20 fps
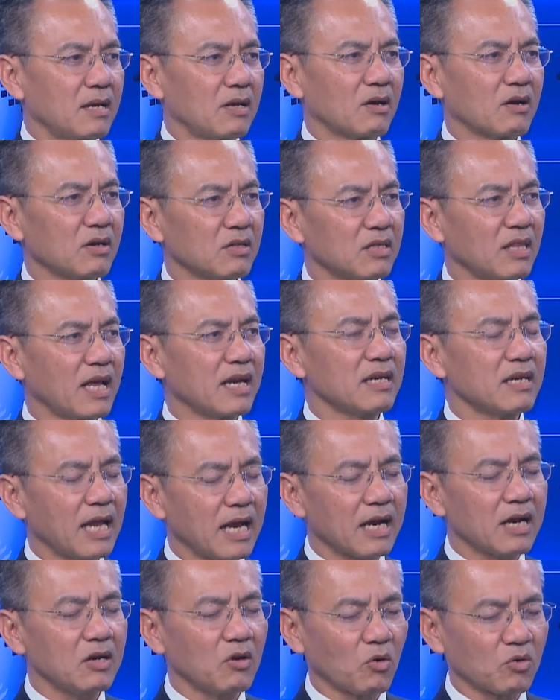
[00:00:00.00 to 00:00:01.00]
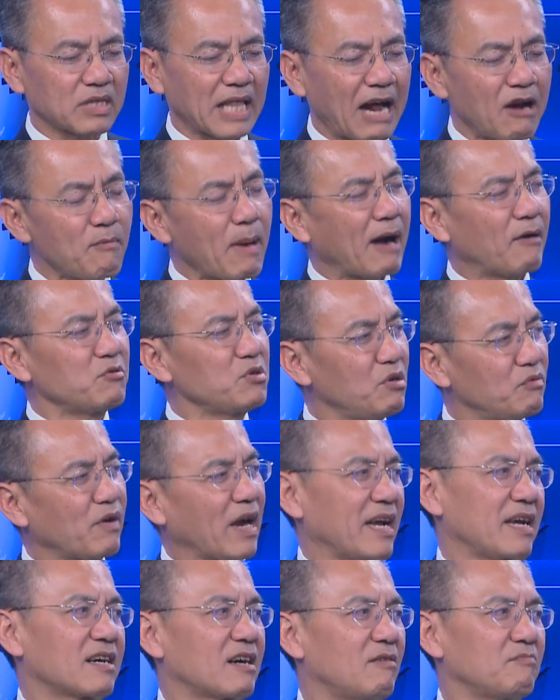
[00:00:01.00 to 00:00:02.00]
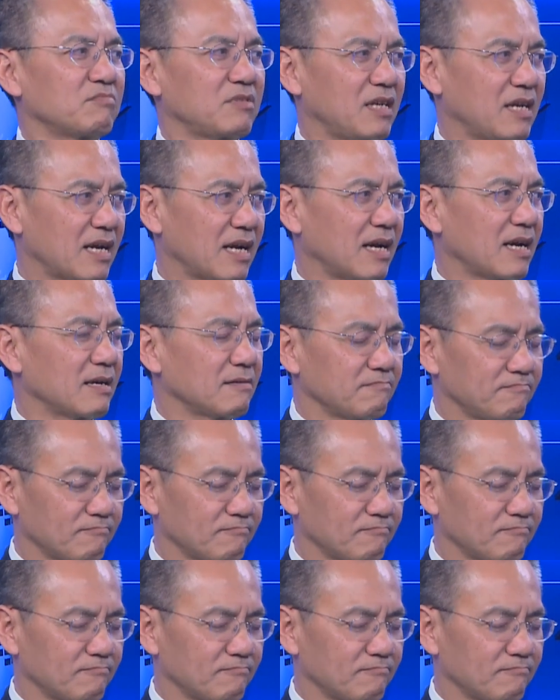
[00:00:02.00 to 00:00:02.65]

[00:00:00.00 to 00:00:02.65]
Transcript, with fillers: nó có tiến đến cái độ táo bạo như vậy hay không thì là vâng.